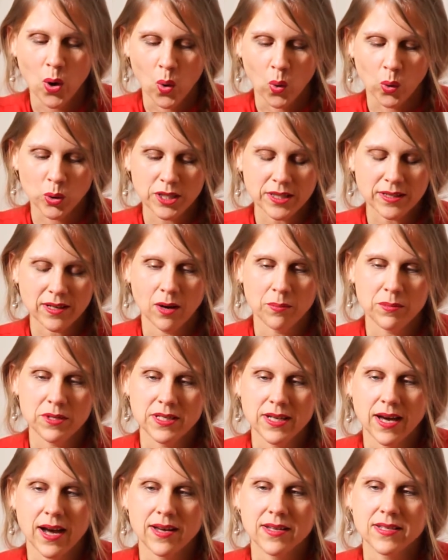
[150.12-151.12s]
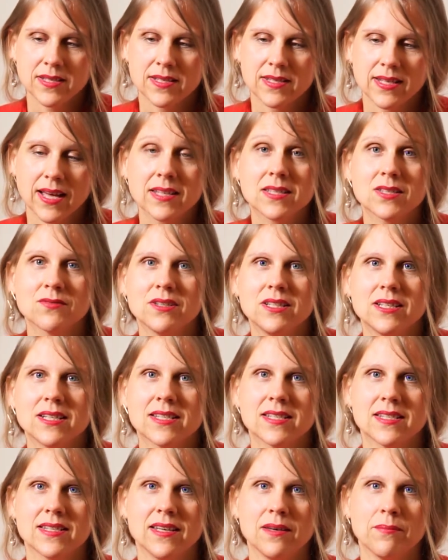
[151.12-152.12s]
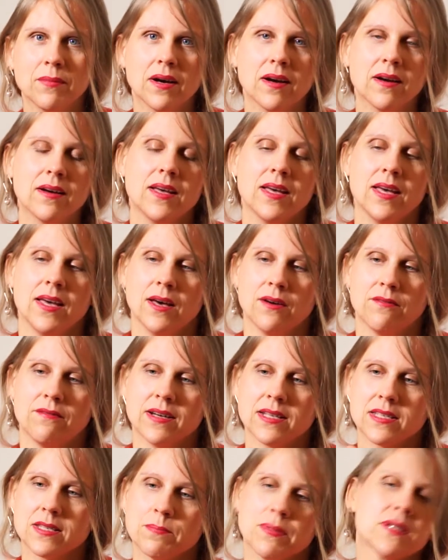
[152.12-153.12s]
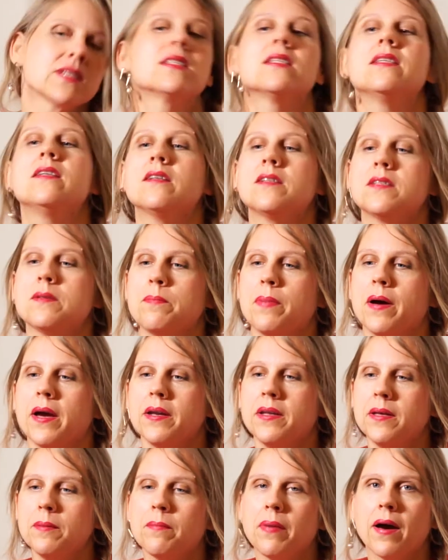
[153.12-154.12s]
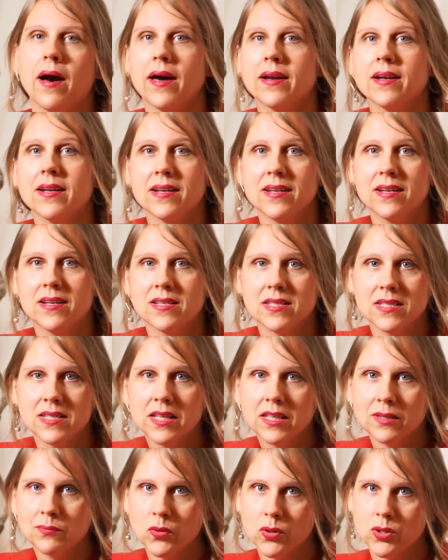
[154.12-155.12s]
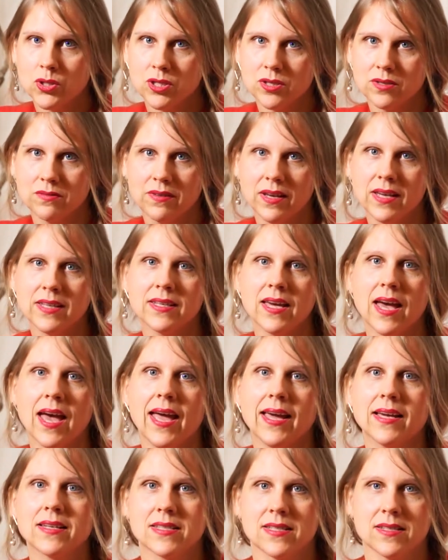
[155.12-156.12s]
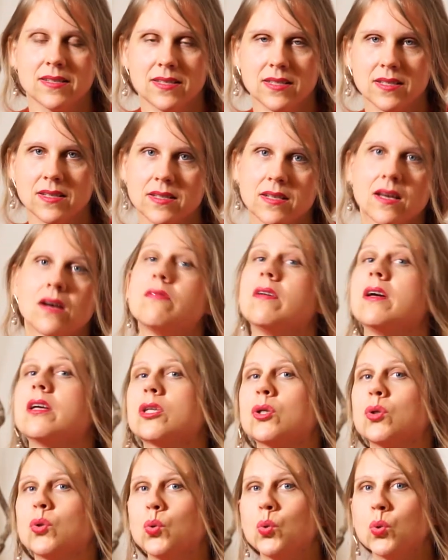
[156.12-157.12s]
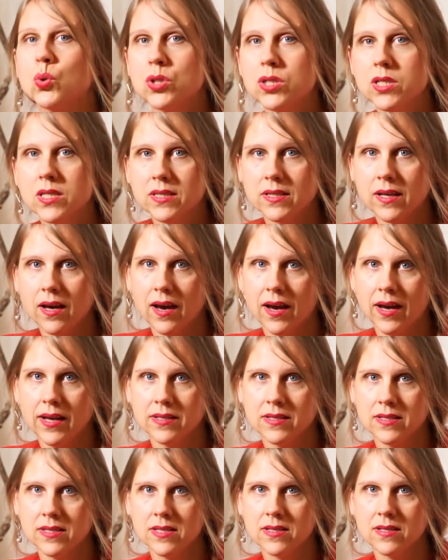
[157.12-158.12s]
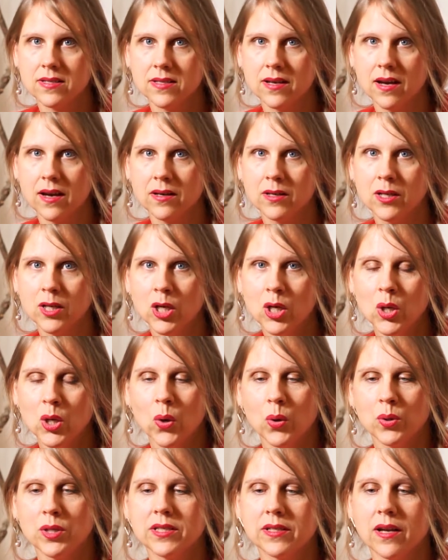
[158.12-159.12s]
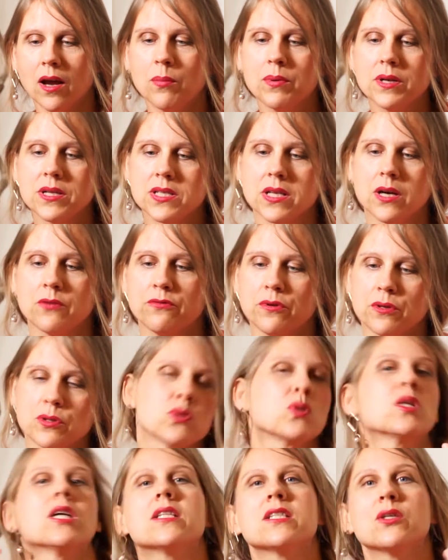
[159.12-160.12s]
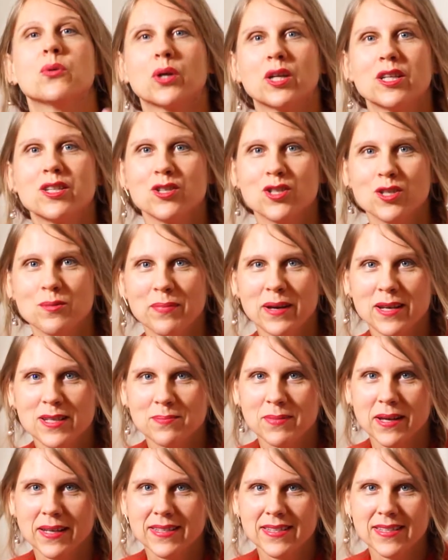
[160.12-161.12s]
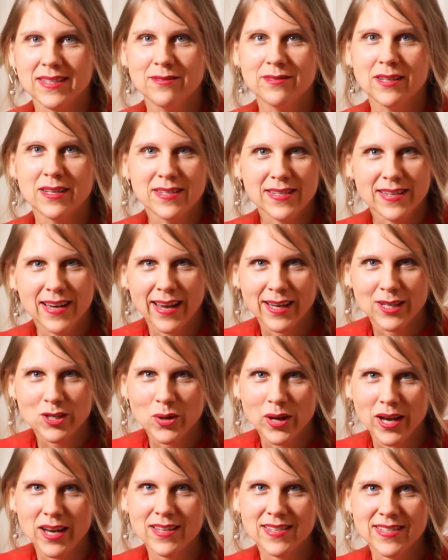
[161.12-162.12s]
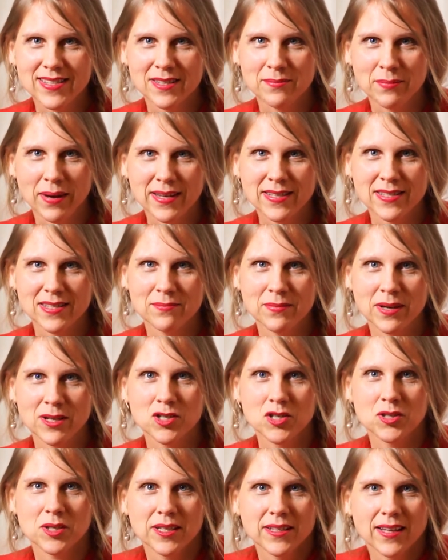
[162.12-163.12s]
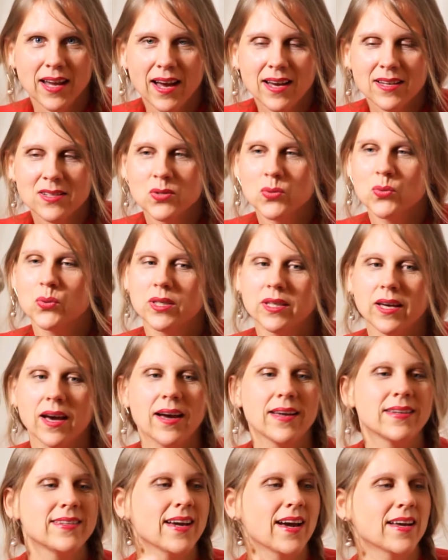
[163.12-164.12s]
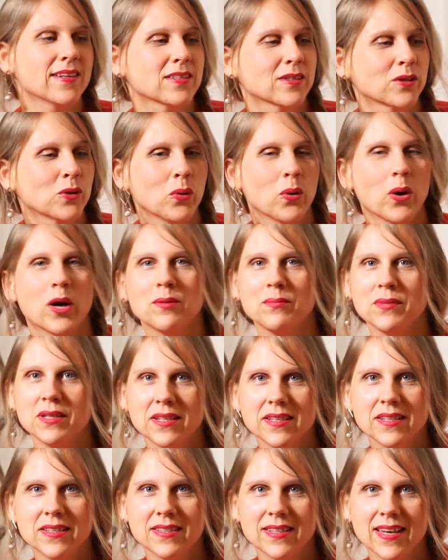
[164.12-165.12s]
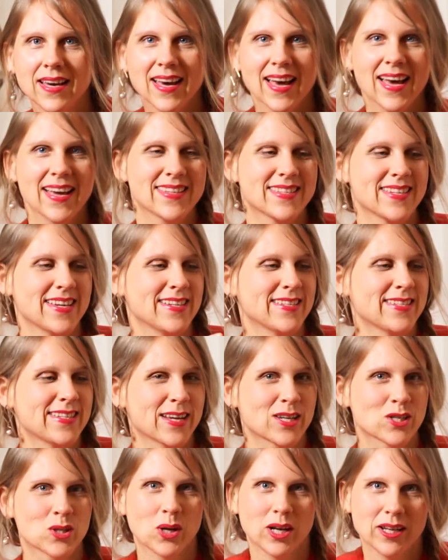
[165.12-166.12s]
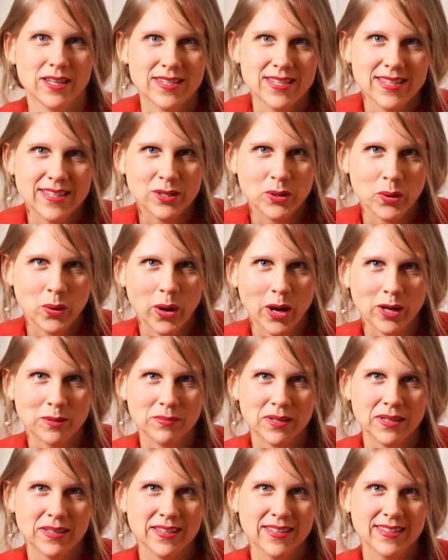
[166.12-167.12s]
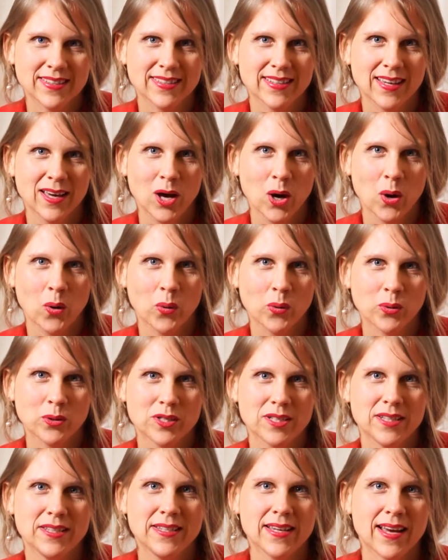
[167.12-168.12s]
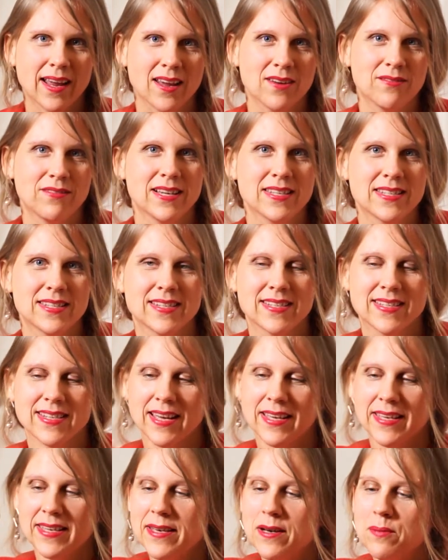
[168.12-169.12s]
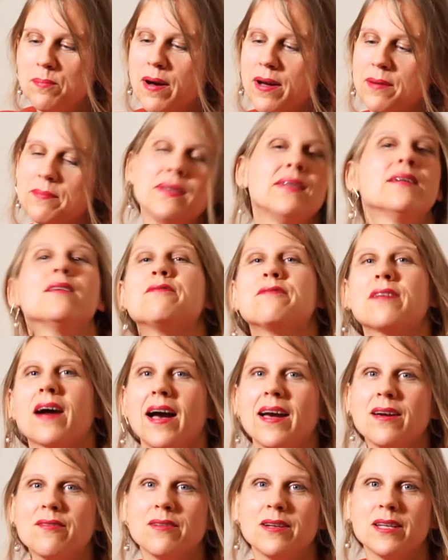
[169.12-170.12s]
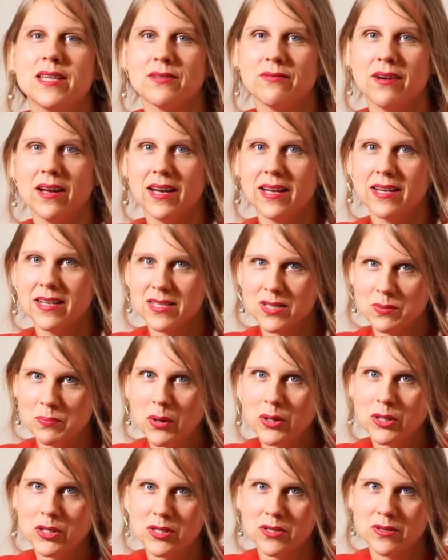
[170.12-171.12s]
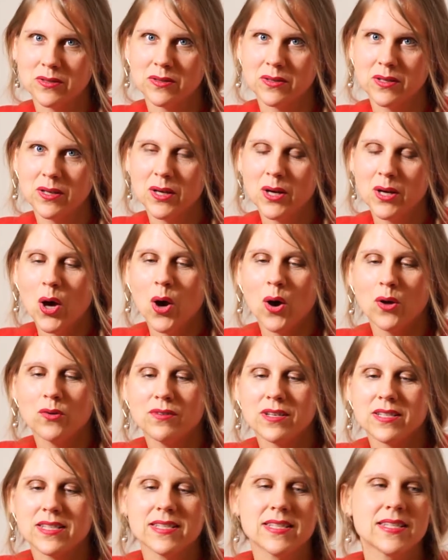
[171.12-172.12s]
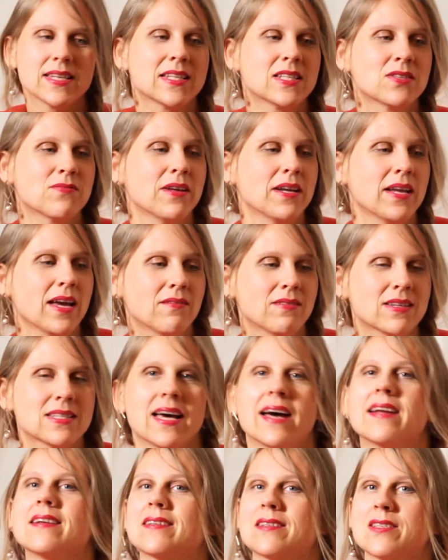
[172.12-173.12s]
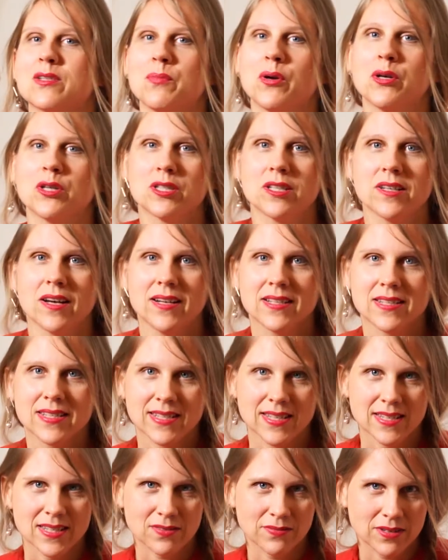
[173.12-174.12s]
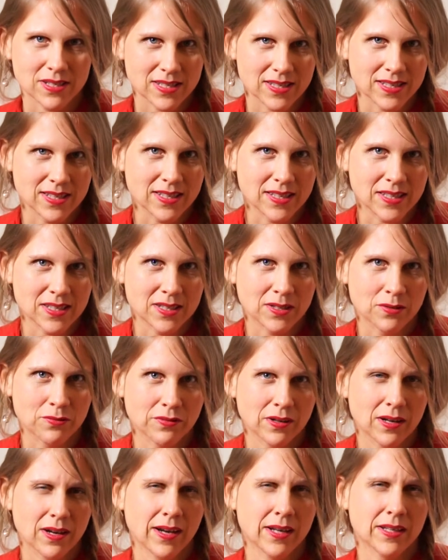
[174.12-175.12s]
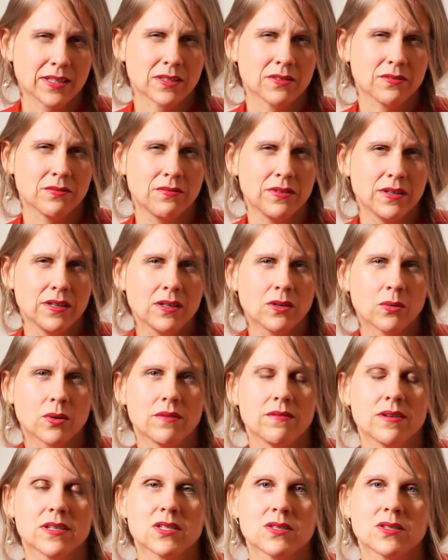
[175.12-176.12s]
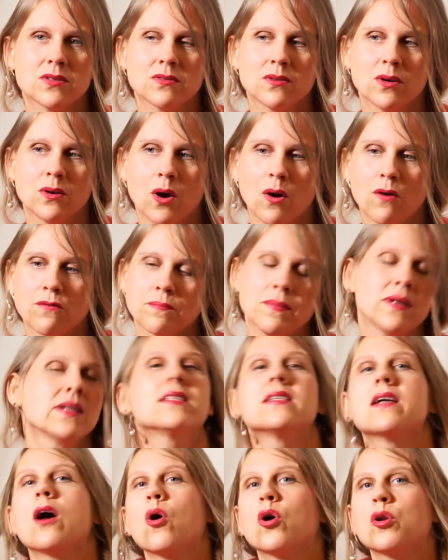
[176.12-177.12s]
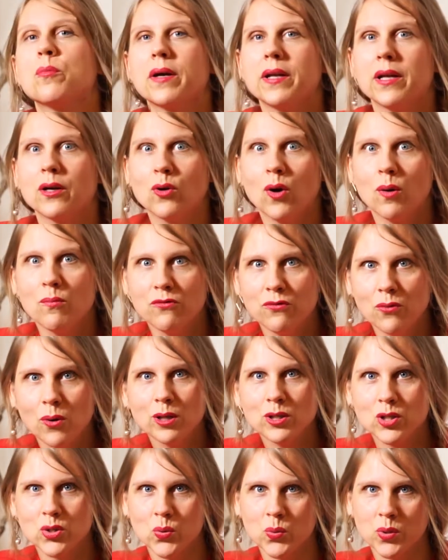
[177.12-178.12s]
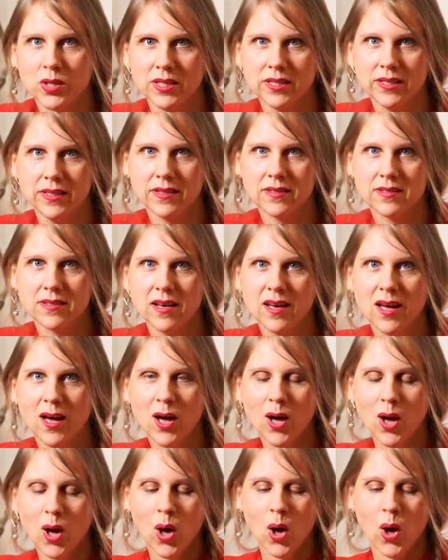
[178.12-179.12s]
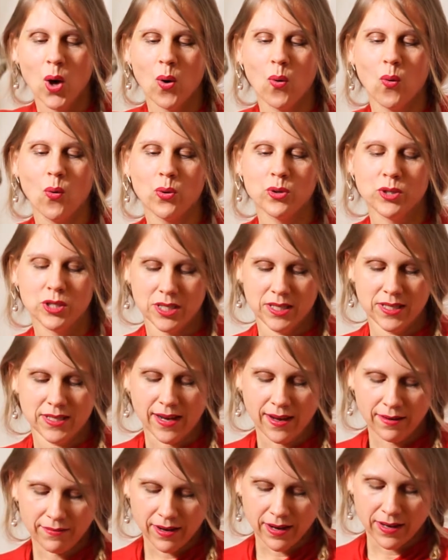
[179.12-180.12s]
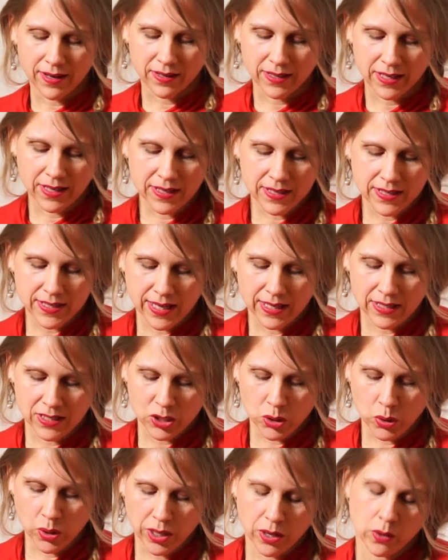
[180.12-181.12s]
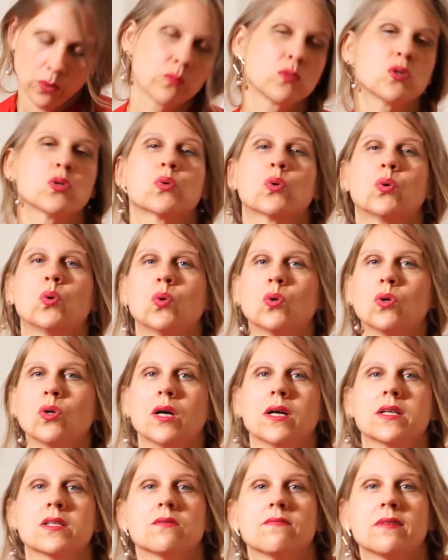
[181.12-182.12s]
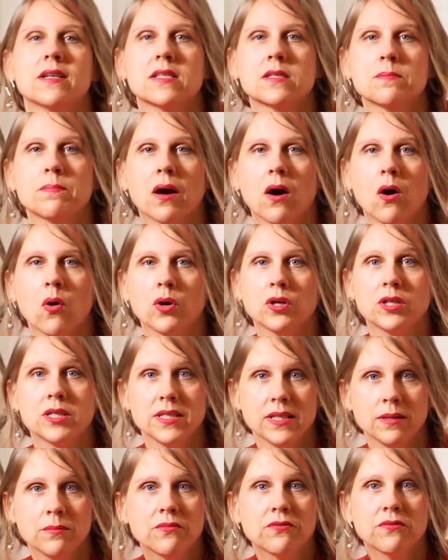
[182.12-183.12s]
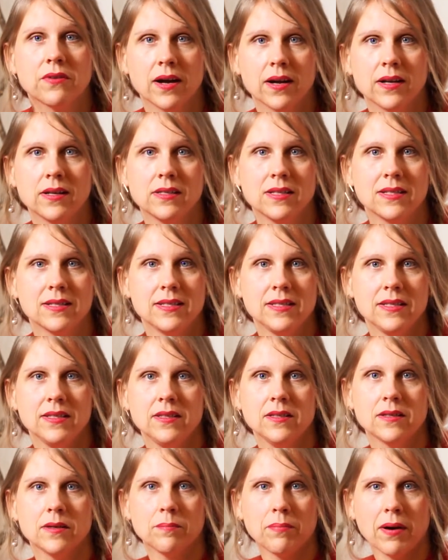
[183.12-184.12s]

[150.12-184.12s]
Und ich glaube, da ist es ganz viel das Thema, was passiert bei dem Partner, der das nicht möchte? Welche Ängste sind da? Welche Unsicherheiten sind da? Und ich glaube, dass von so einer theoretischen Perspektive intellektuell ist den meisten Menschen klar so, ja, der andere gehört mir nicht, seine Sexualität gehört mir nicht und idealerweise ist er hier bei mir freiwillig, weil er das möchte. Und was ist jetzt, wenn er was anderes möchte als das, was ich vielleicht will oder was oftmals ja auch in meiner Komfortzone liegt? Und da war, ging es ganz doll darum zu gucken, also was braucht in dem Fall die